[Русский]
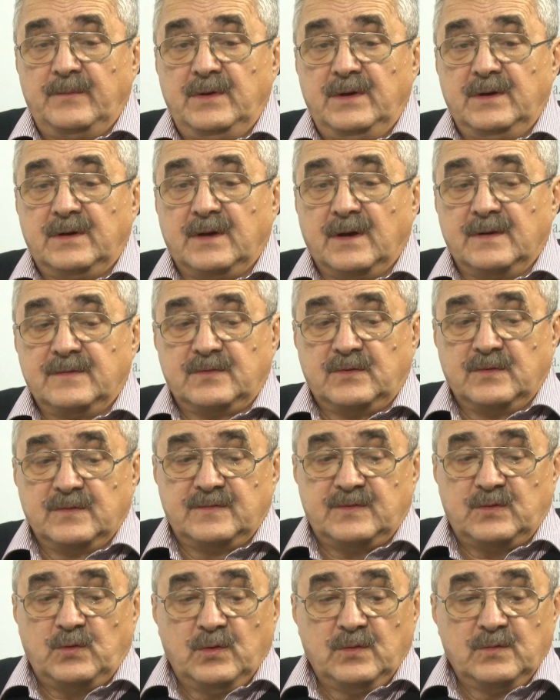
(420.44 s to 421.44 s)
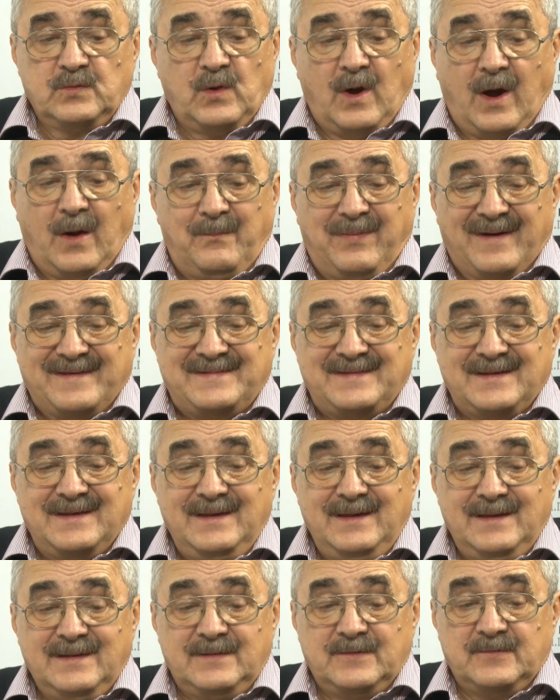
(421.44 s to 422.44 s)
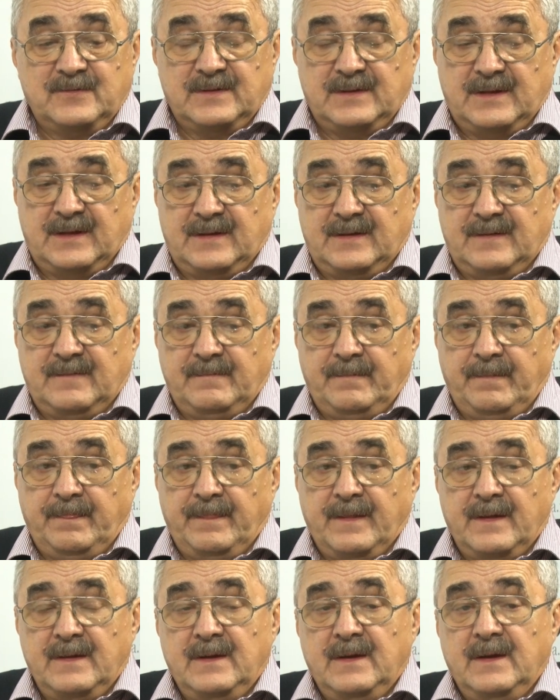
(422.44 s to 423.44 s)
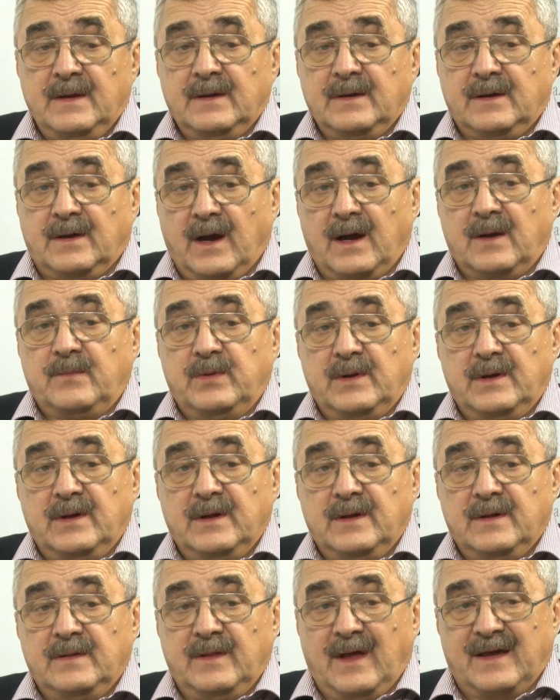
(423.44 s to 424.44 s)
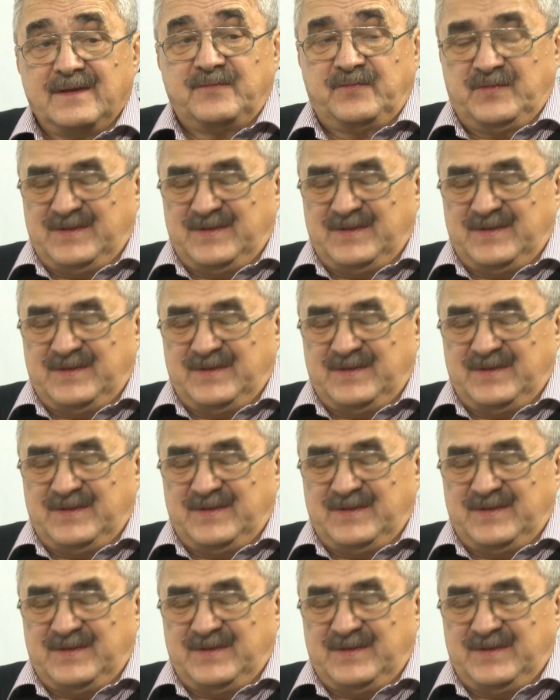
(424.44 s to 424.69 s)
американскую сторону опосредованно, как бы нас